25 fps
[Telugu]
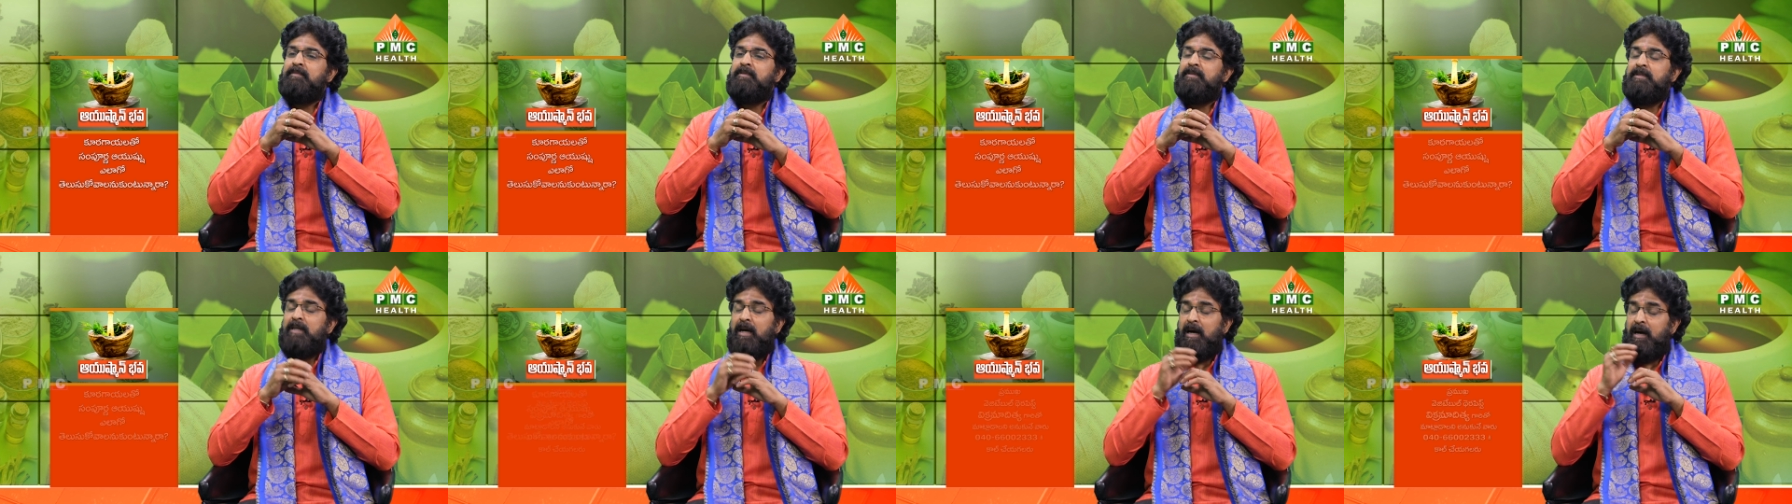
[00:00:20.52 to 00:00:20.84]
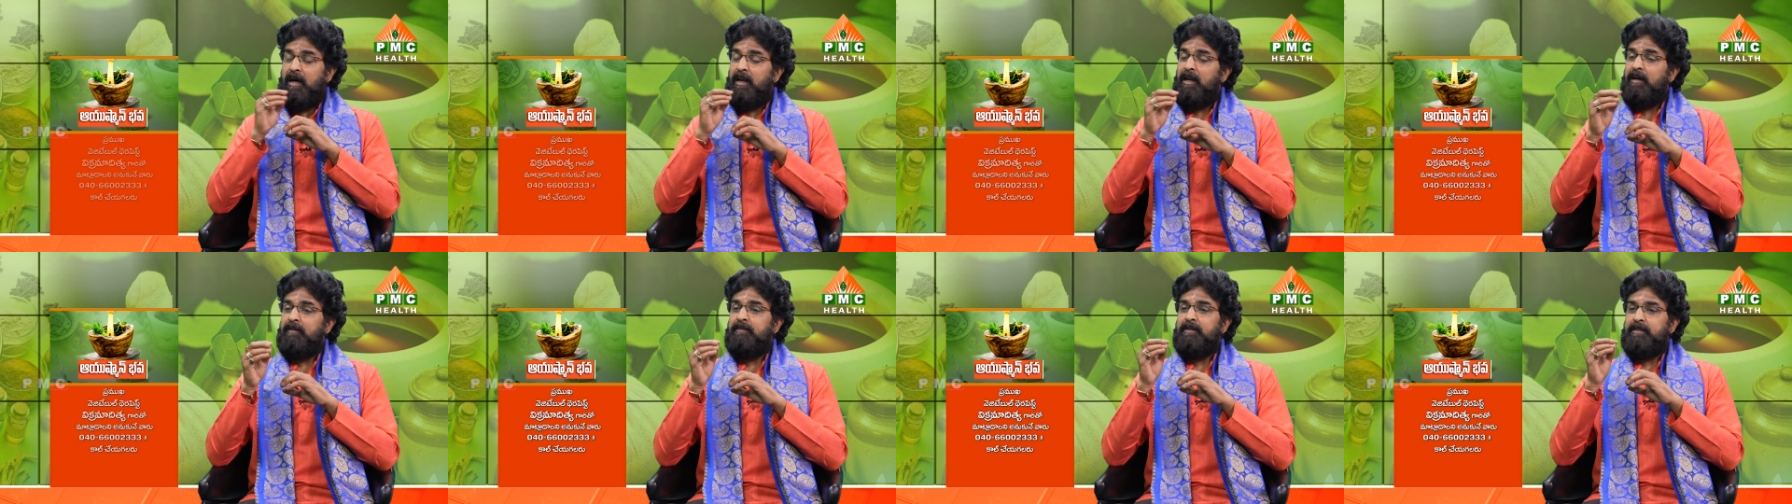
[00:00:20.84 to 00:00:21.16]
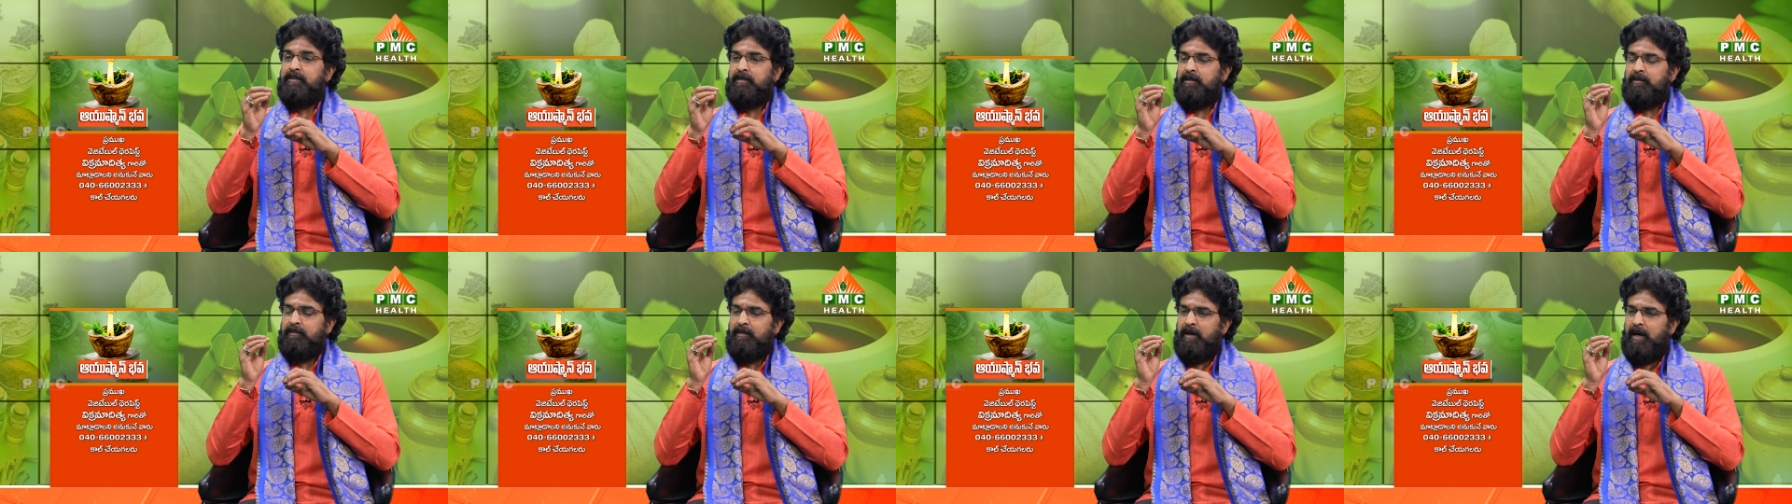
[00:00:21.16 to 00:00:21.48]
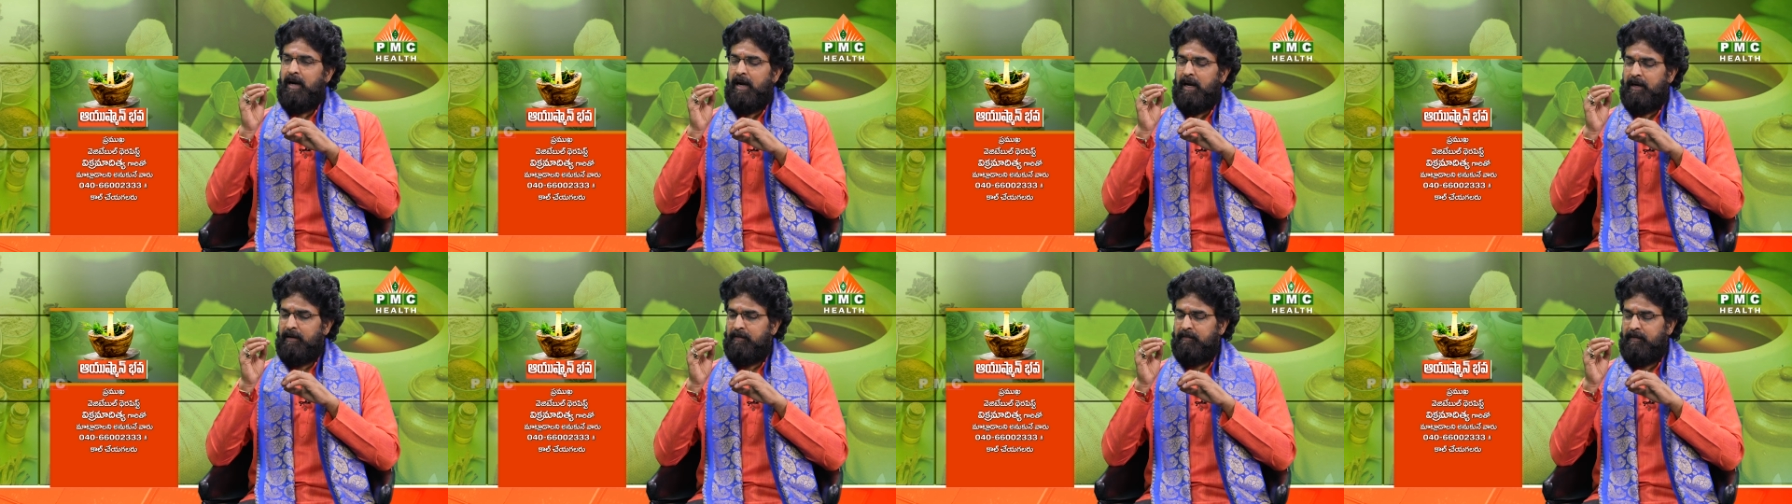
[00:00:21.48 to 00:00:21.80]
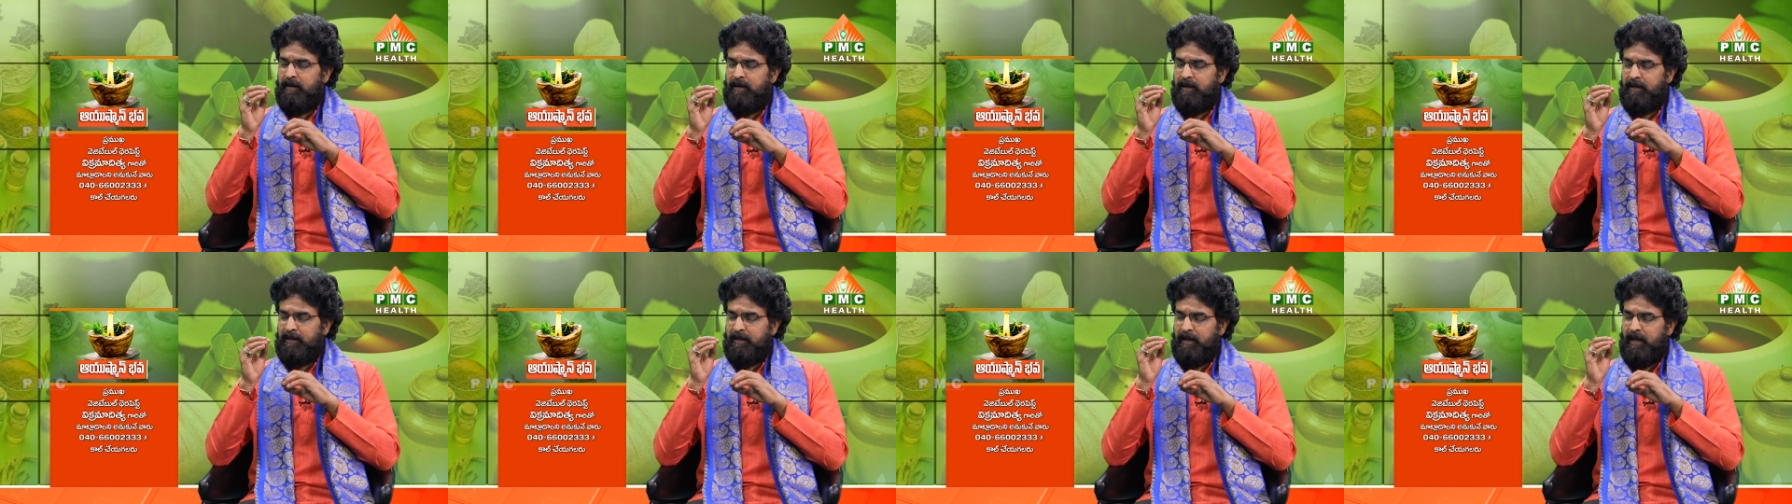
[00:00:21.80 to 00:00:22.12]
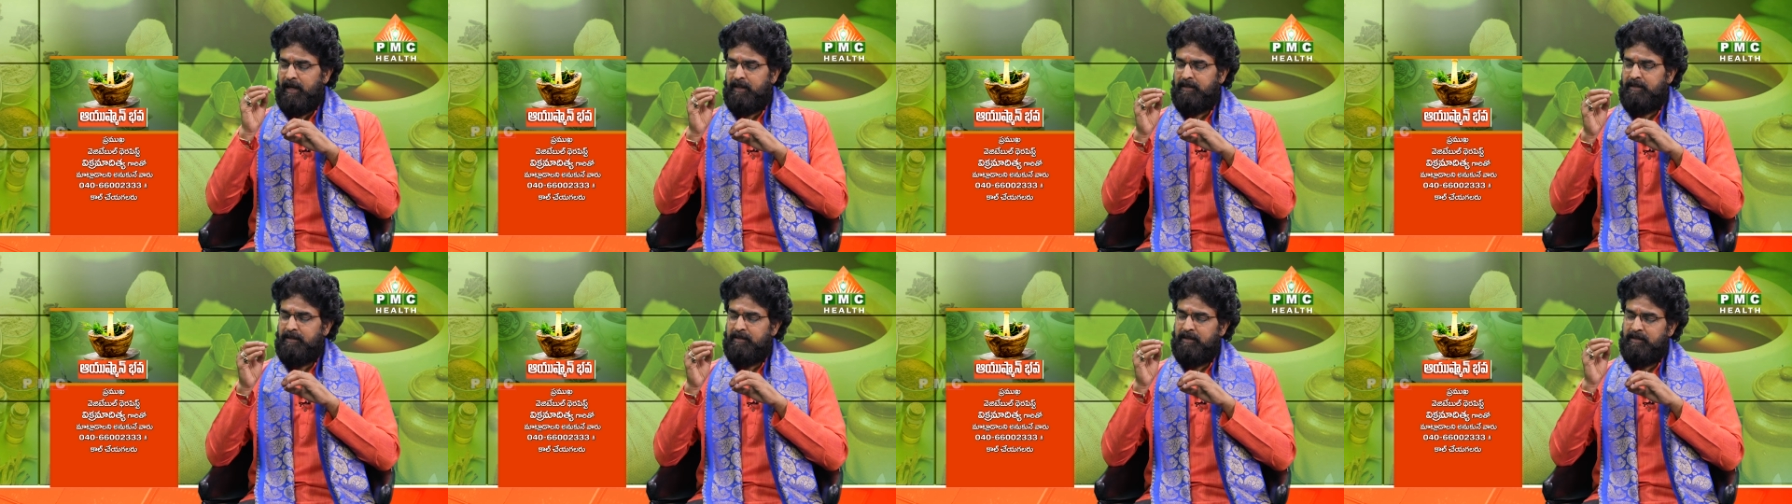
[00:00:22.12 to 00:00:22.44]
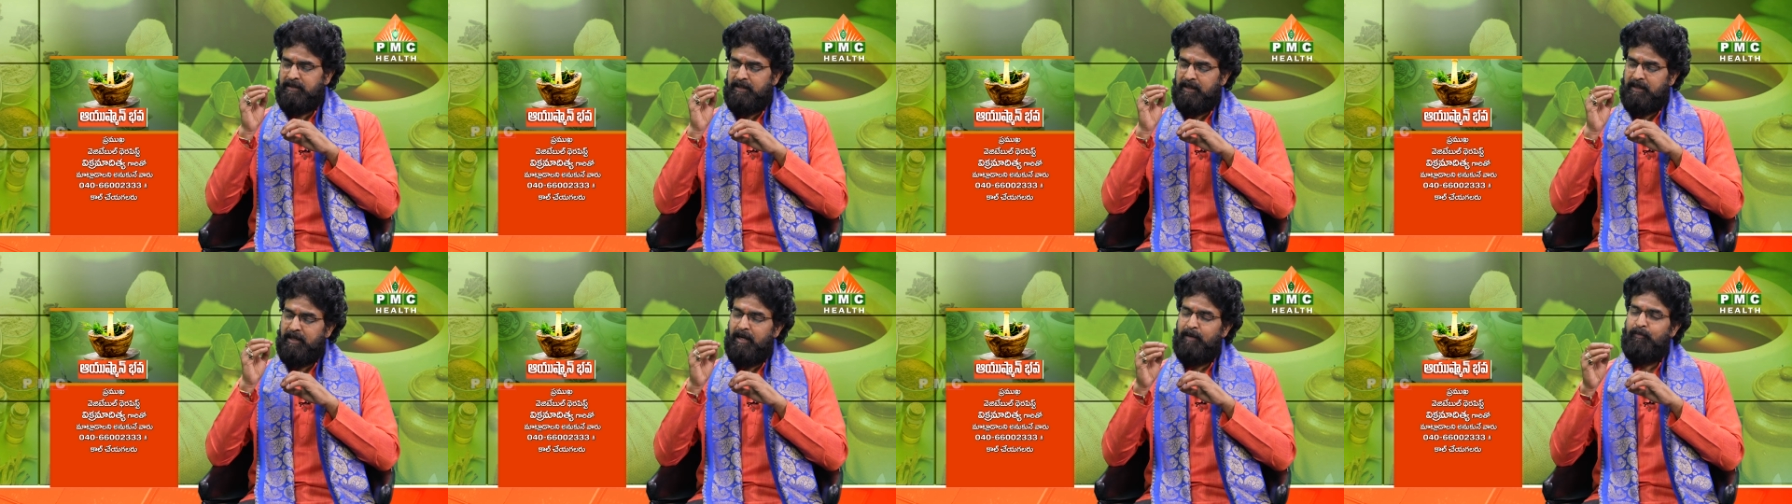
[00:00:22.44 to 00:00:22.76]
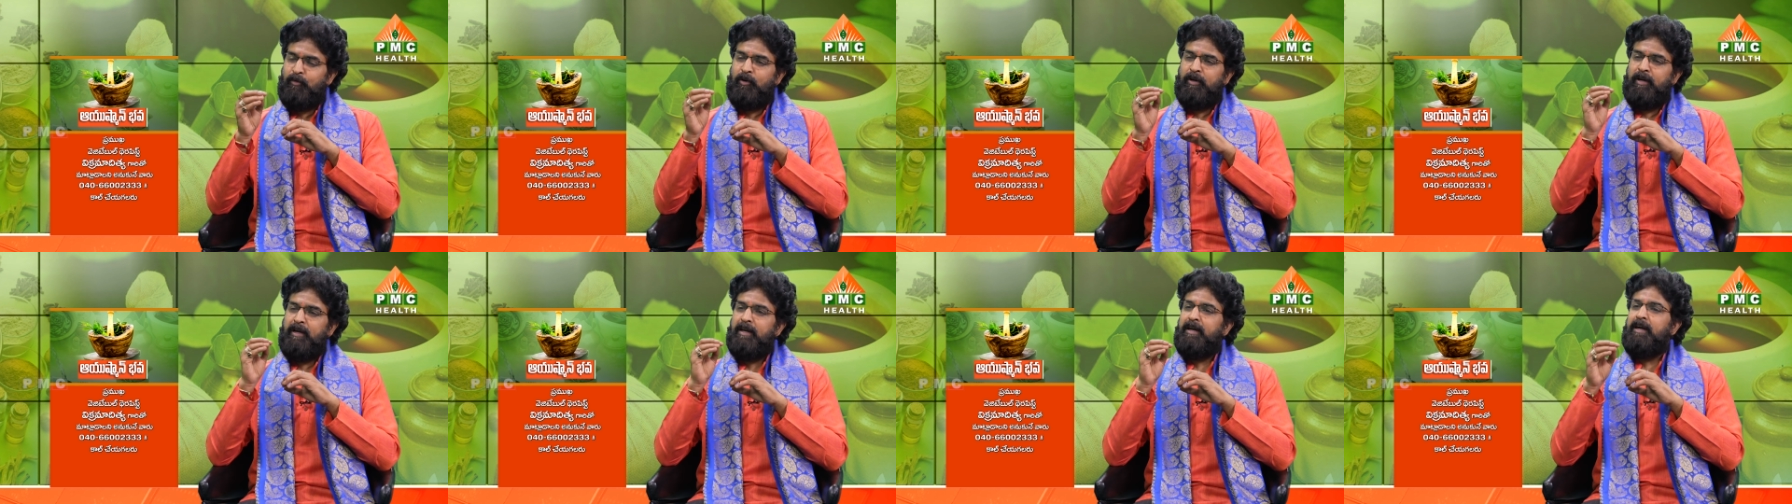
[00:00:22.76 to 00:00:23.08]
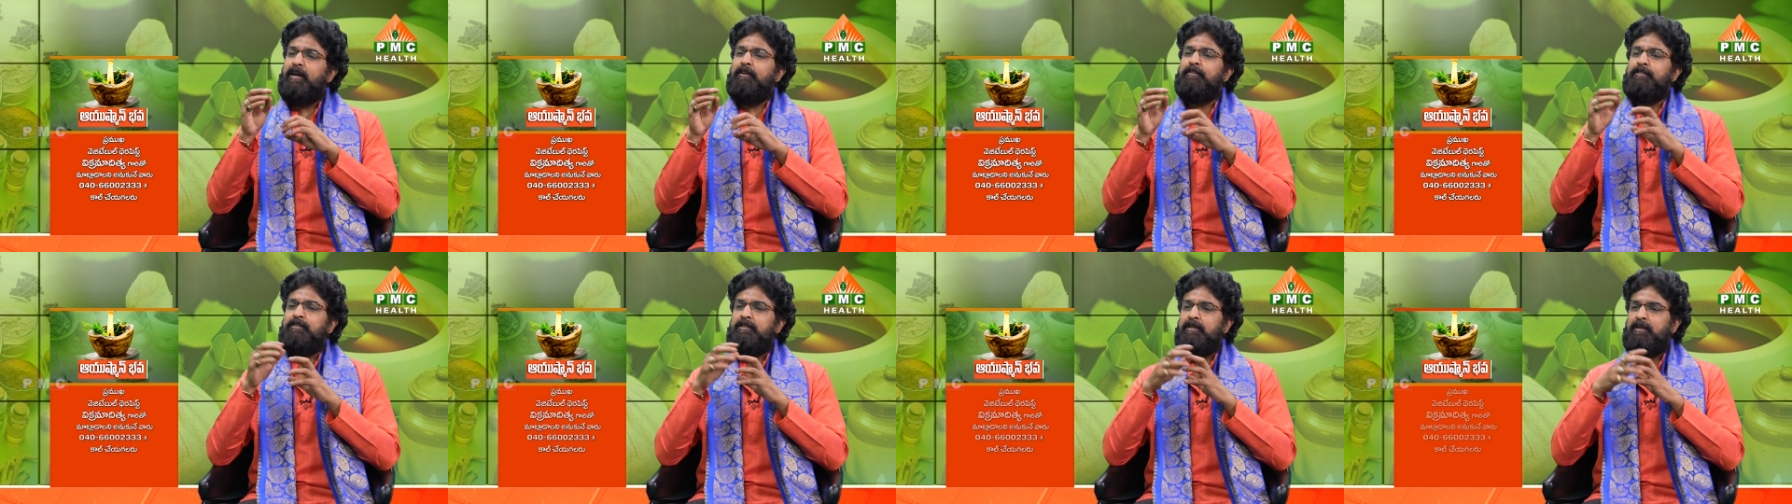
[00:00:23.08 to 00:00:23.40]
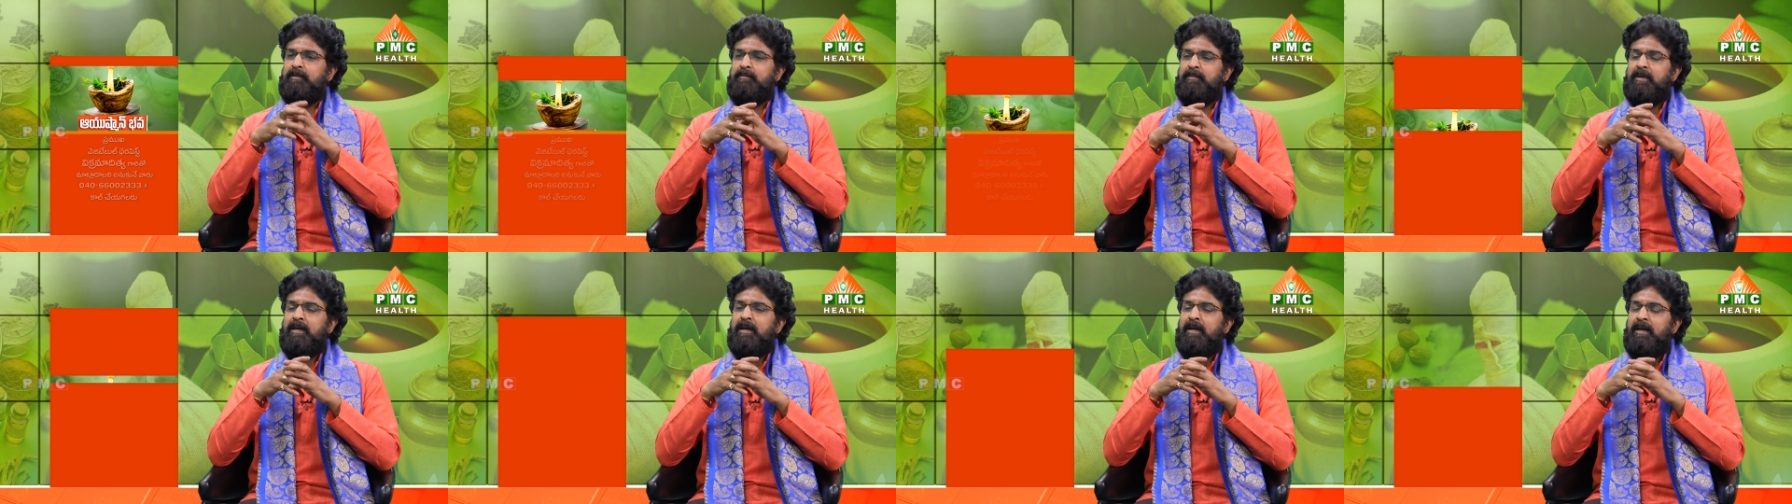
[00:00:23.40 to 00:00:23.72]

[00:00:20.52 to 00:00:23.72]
చాలా అవసరం ఆడవాళ్ళకి అతి ఇంకా ముఖ్యంగా అవసరం